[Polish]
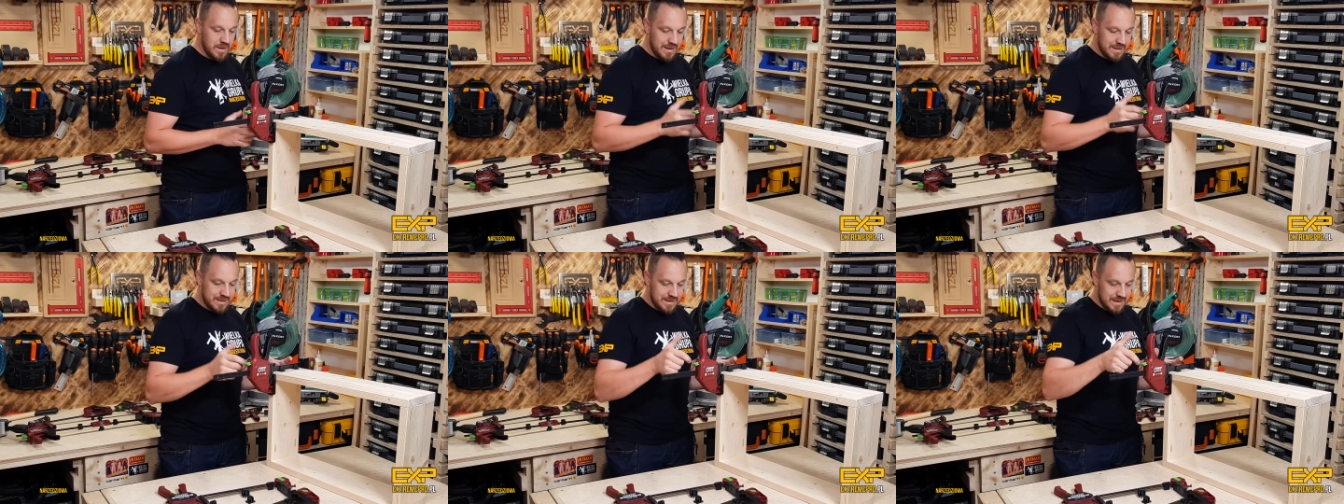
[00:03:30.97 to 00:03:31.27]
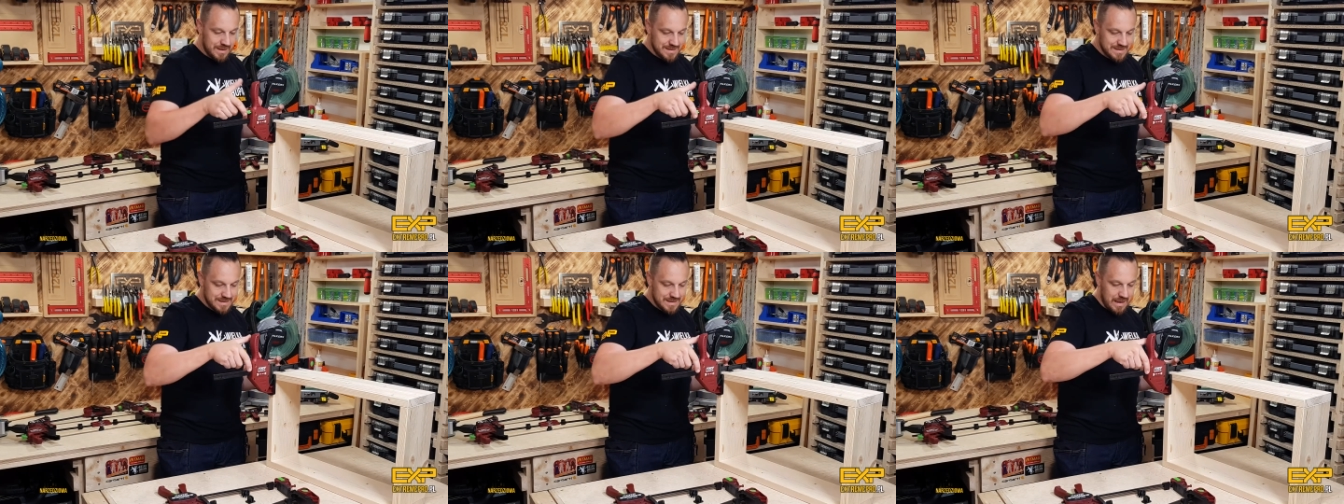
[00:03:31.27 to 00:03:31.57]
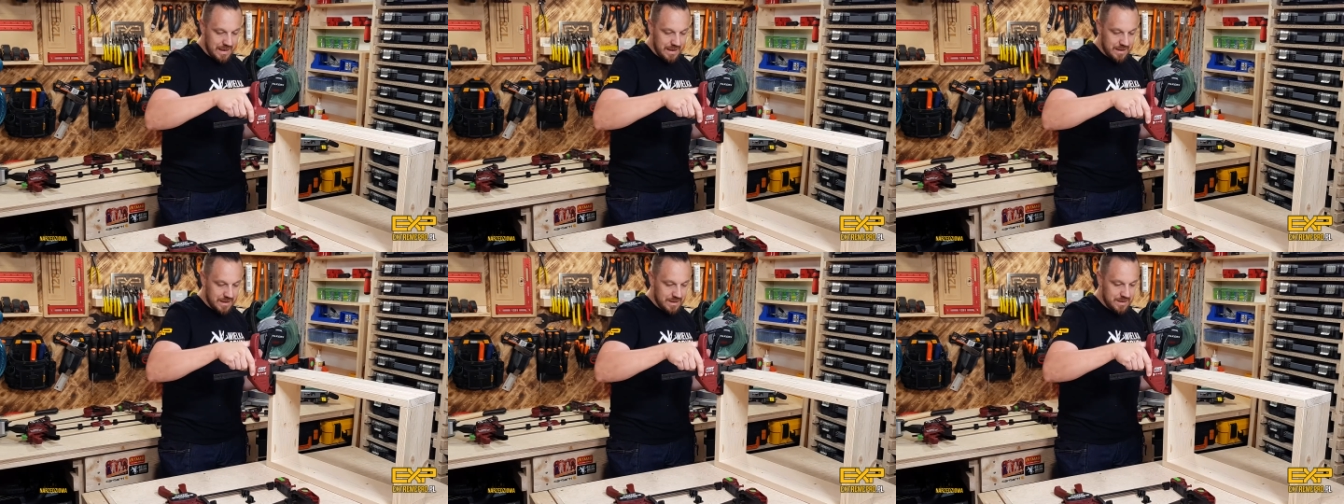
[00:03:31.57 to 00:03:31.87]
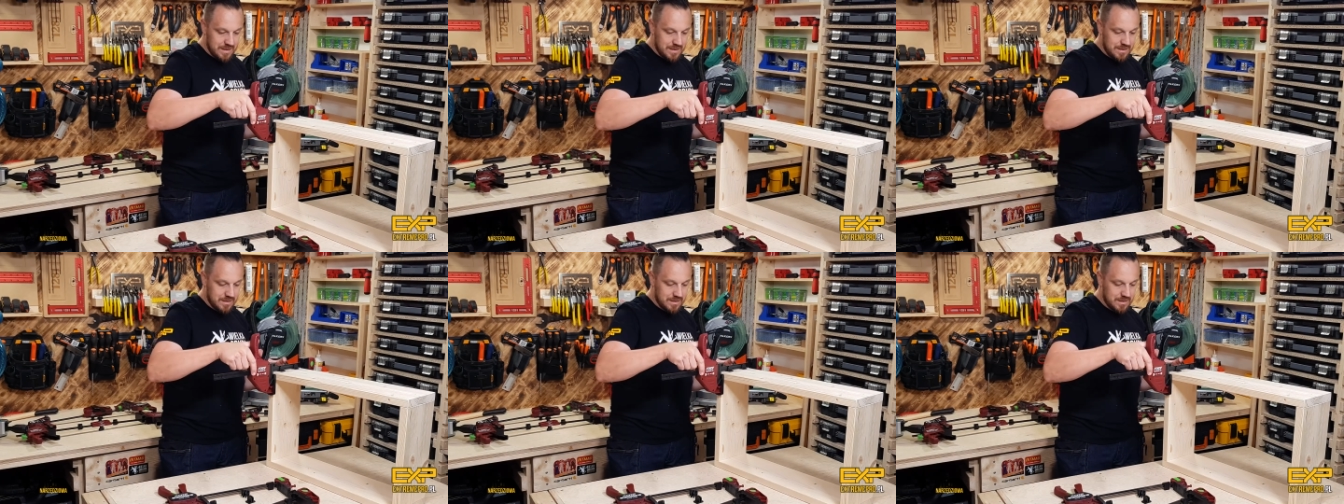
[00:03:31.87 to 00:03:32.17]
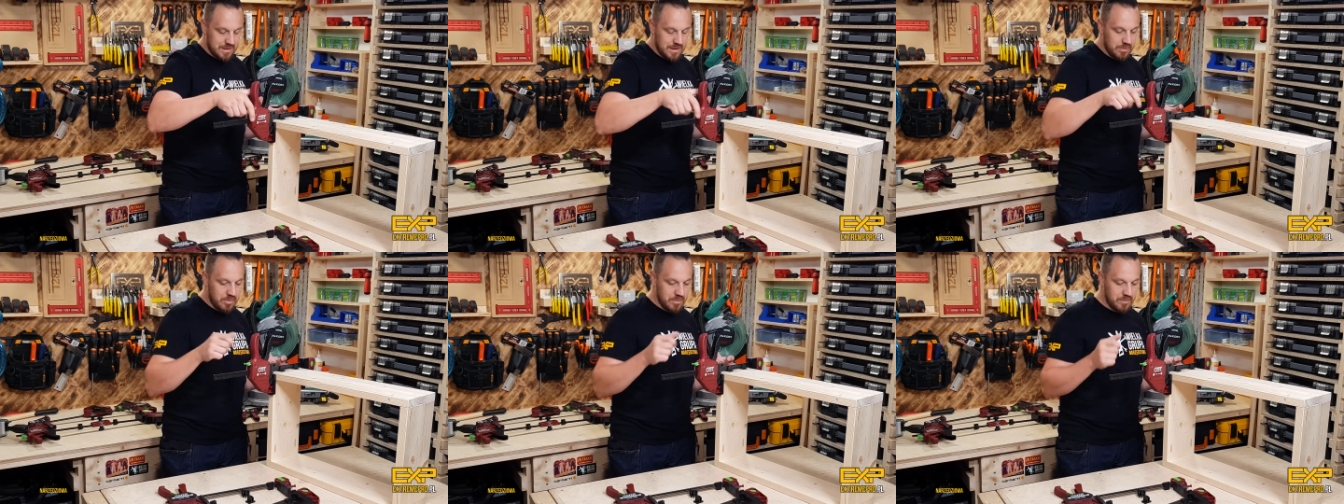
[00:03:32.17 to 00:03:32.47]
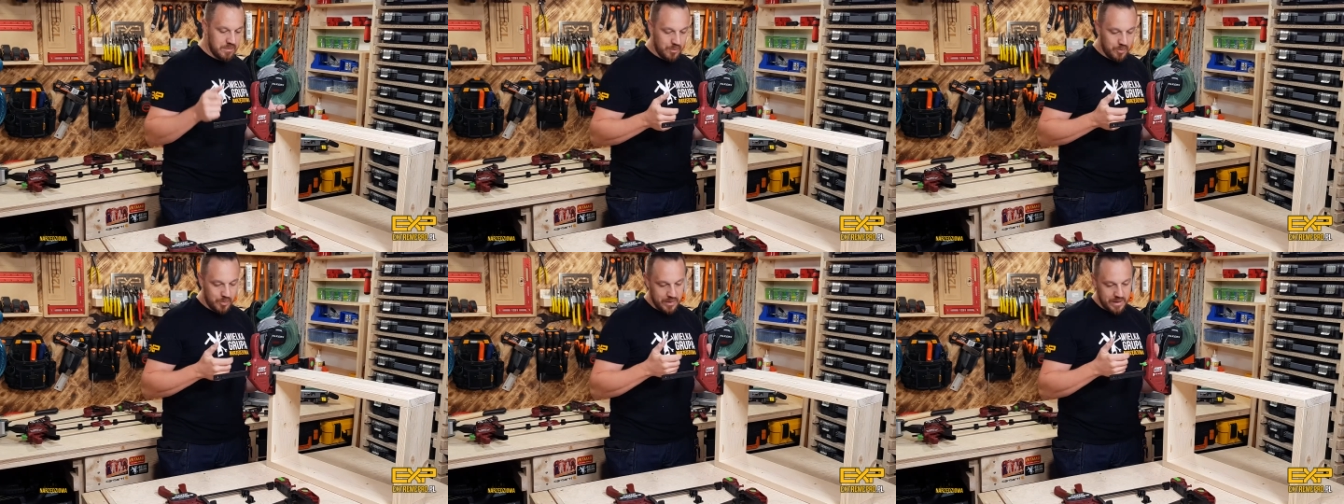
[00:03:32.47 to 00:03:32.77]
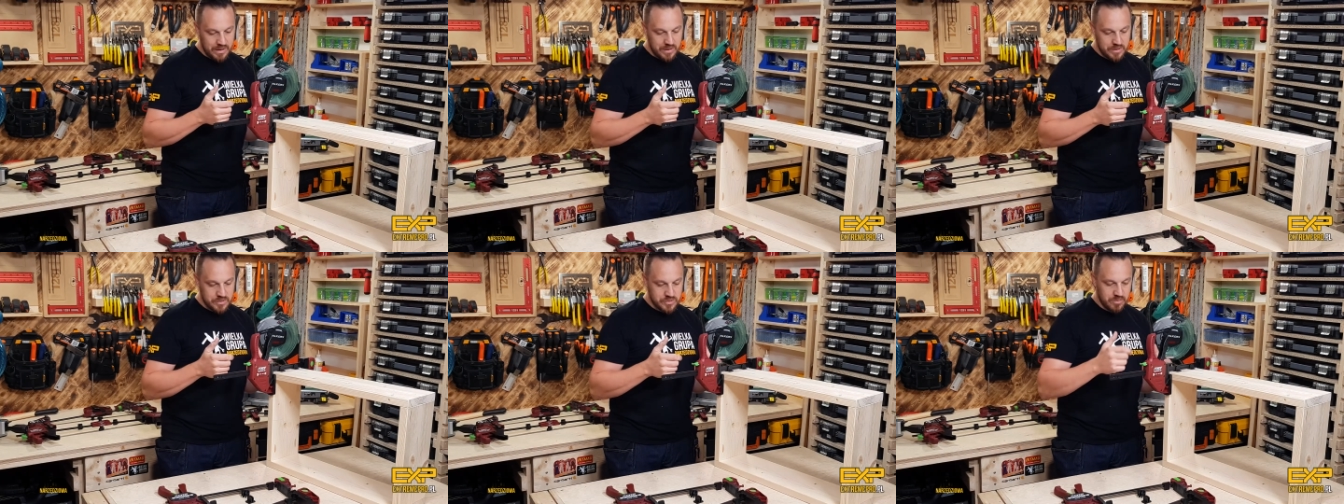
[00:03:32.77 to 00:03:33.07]
I teraz tak, gdybym miał
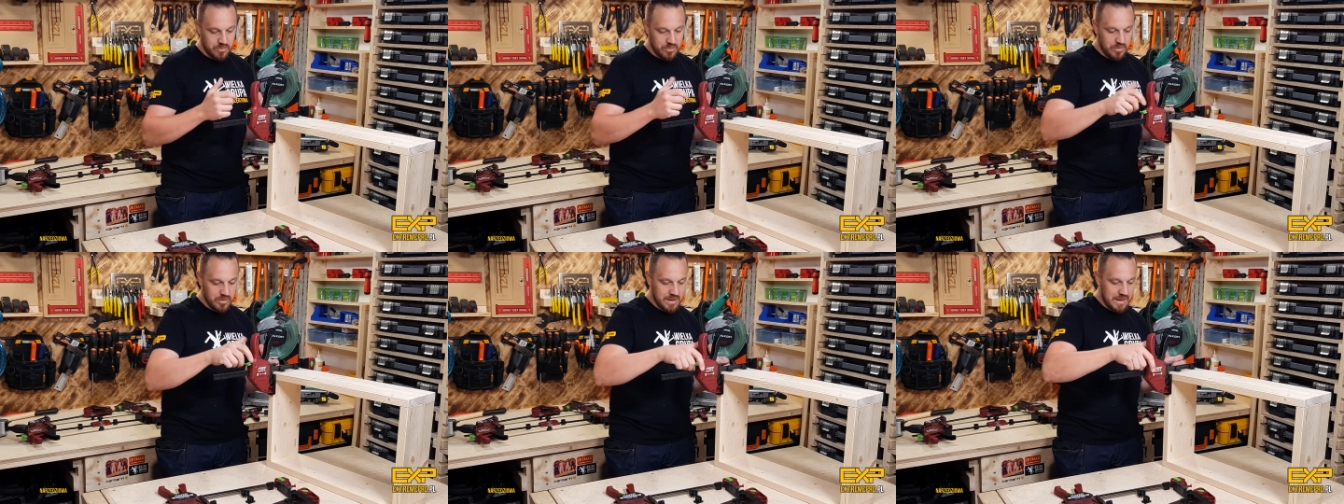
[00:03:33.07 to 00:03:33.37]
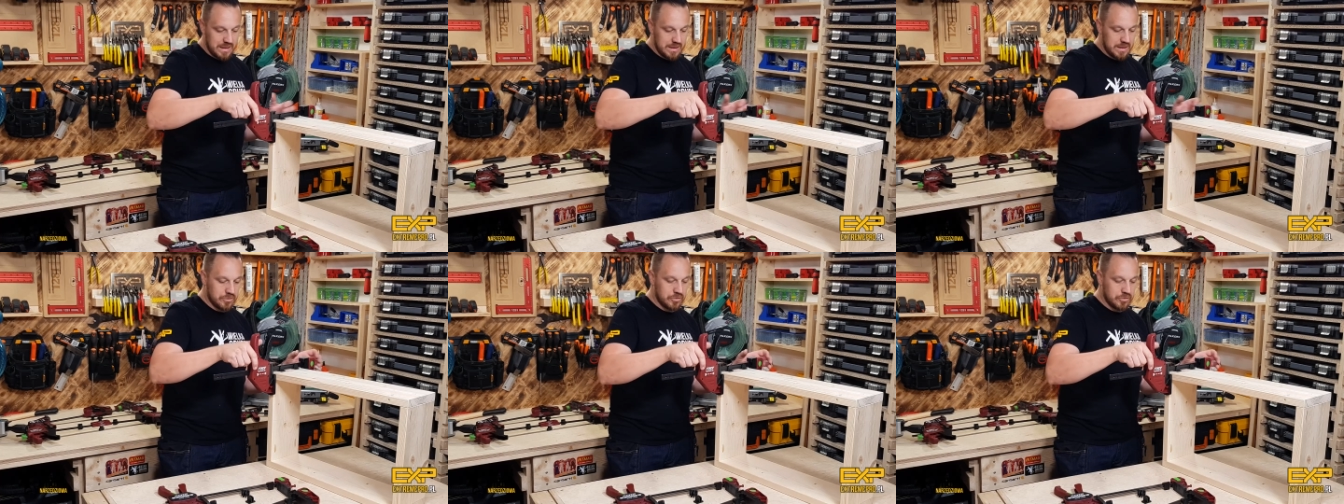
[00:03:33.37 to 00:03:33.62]
pojedynczą blokadę,